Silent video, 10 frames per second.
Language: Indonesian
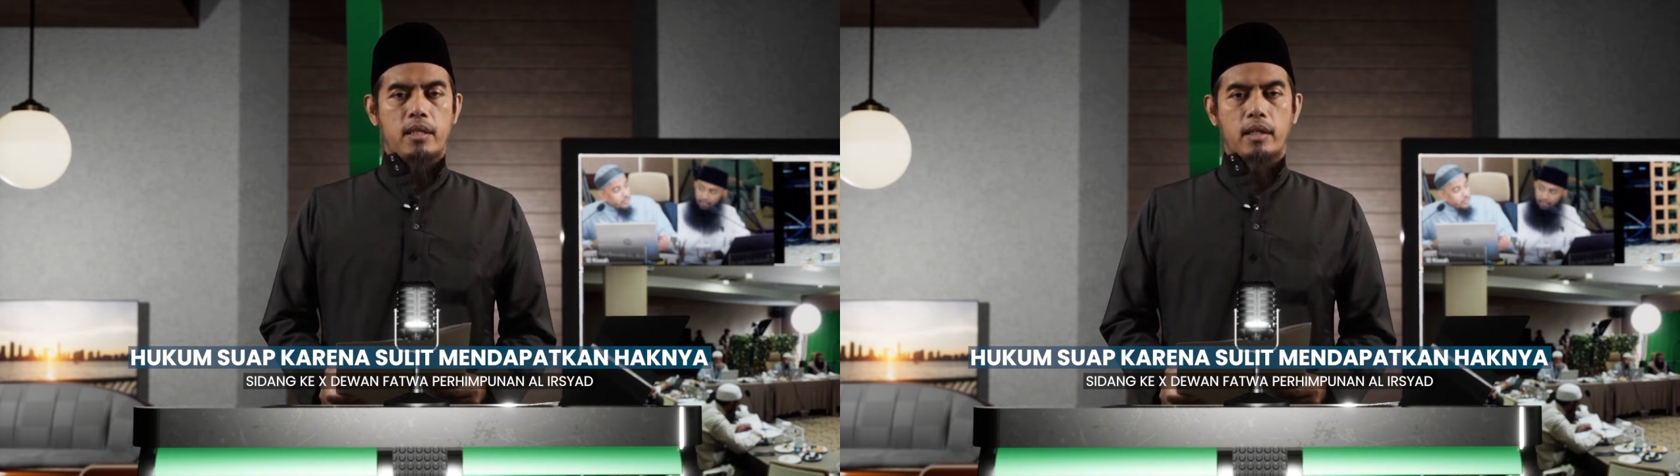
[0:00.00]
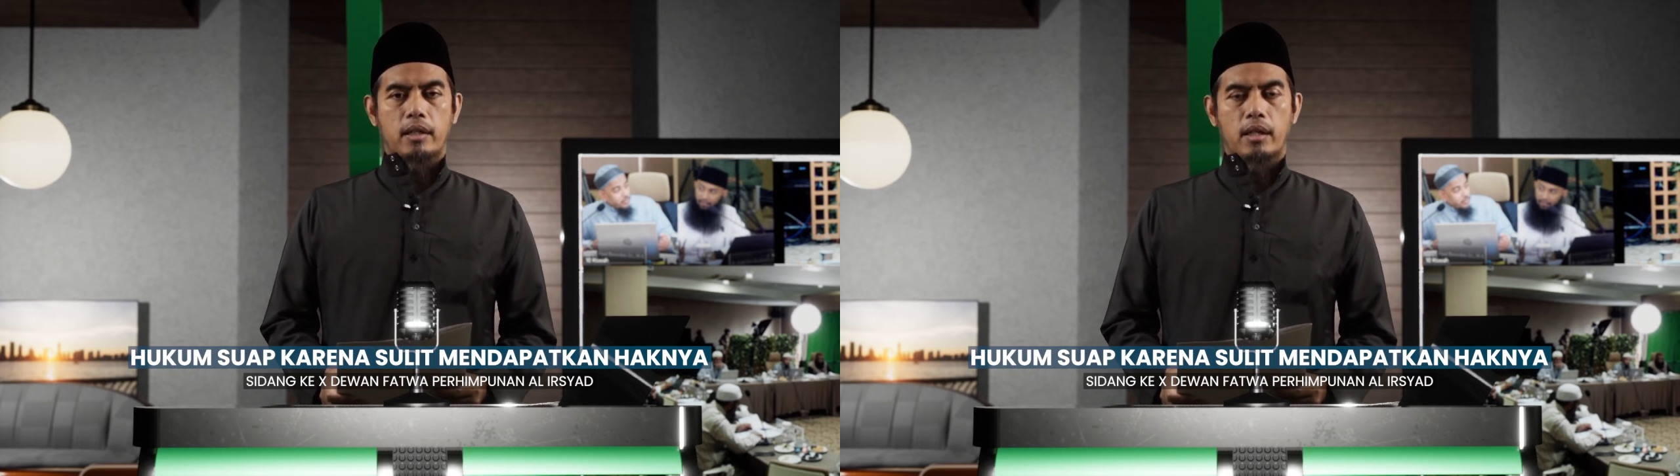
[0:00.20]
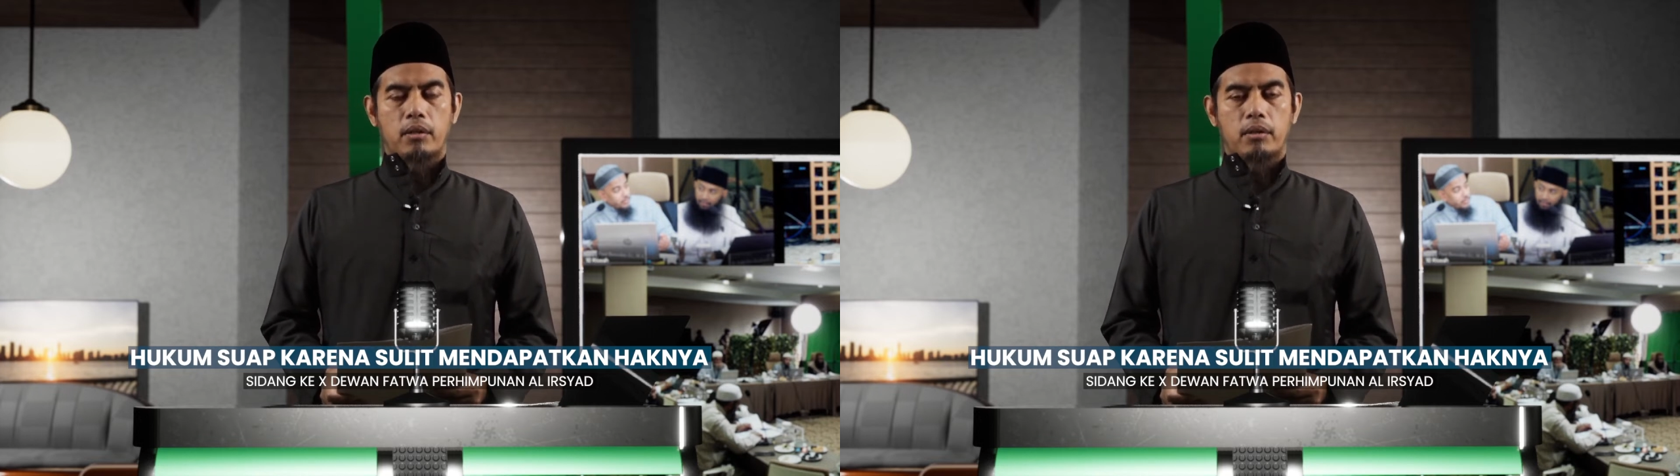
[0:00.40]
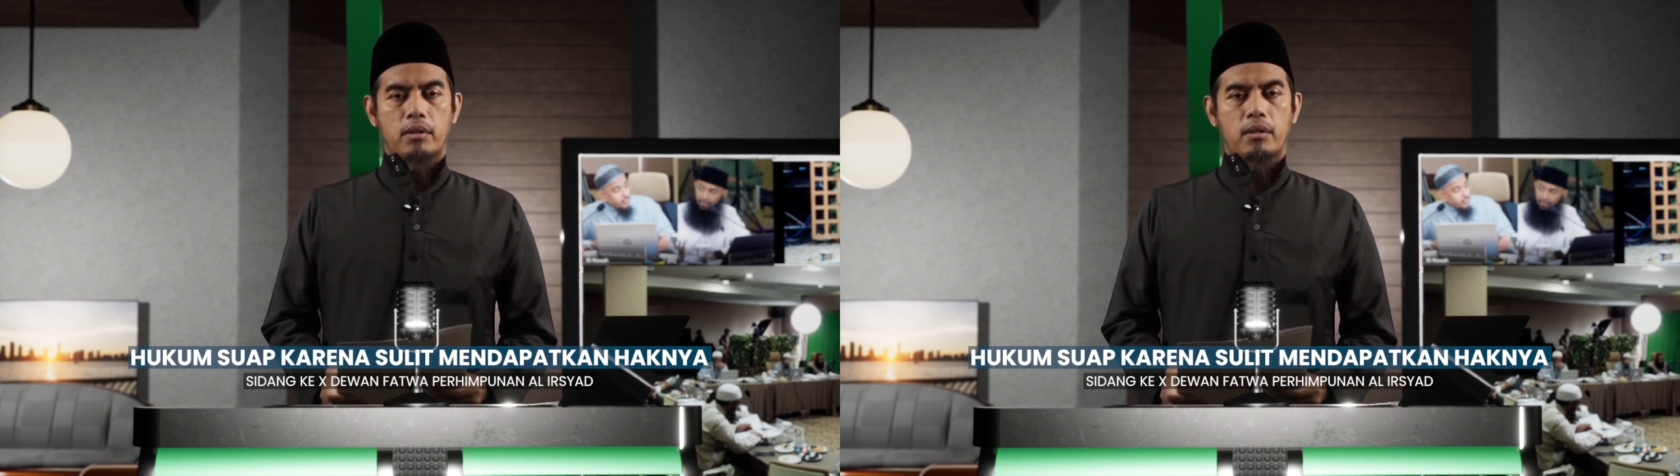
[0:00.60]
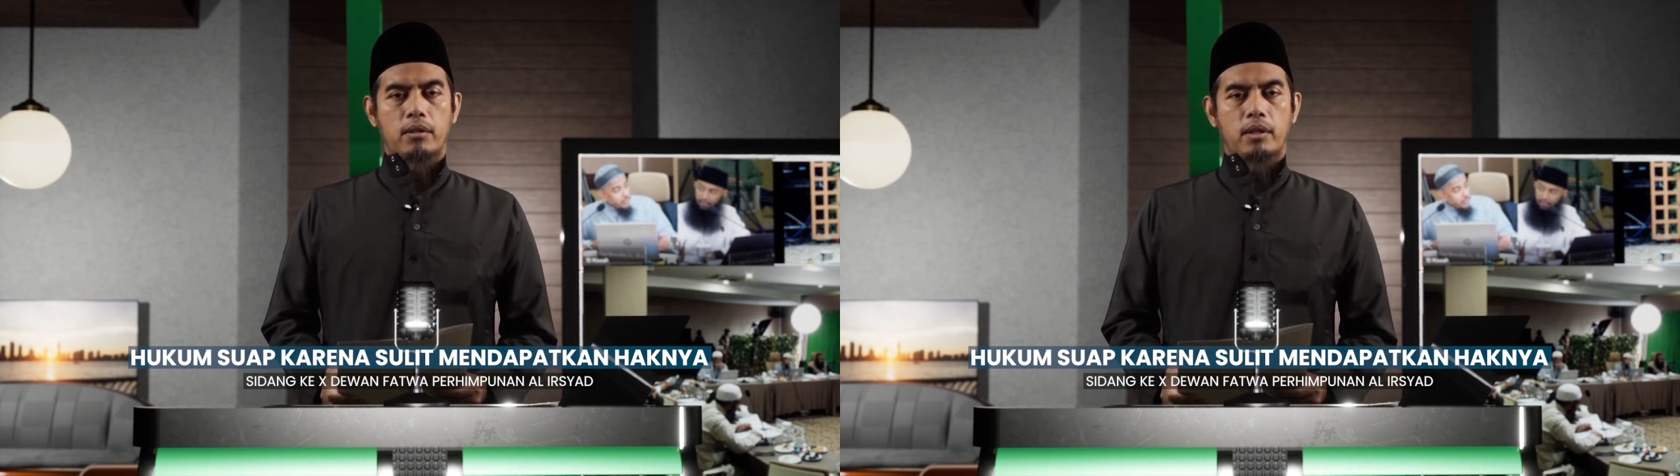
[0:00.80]
yang
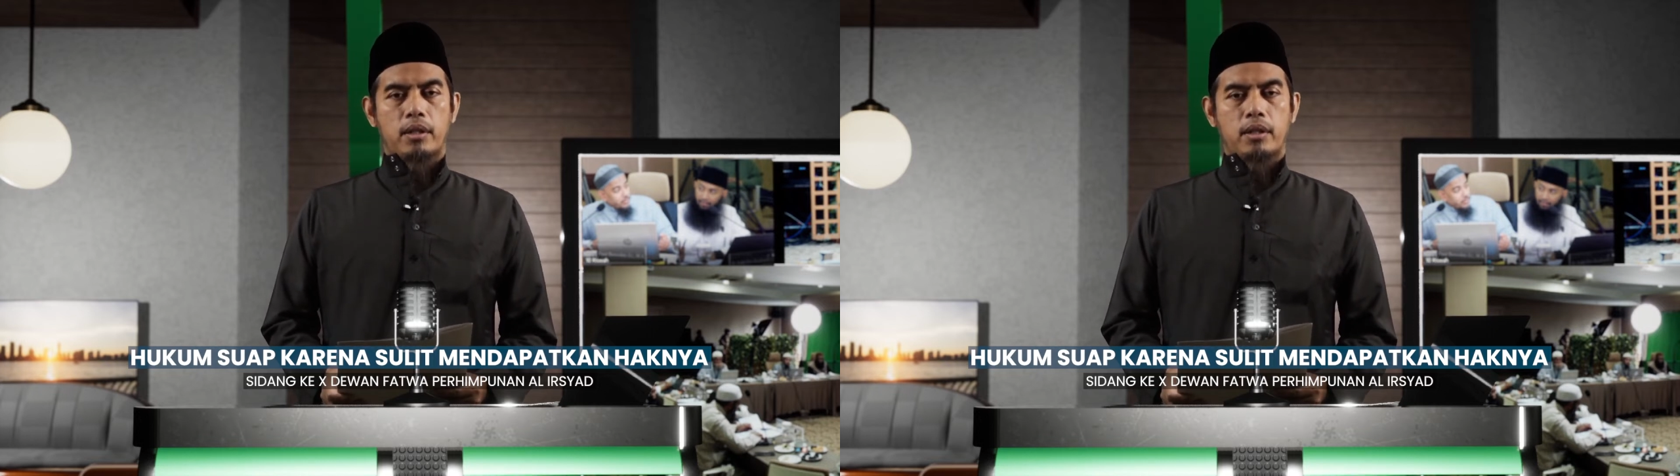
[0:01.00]
dilakukan oleh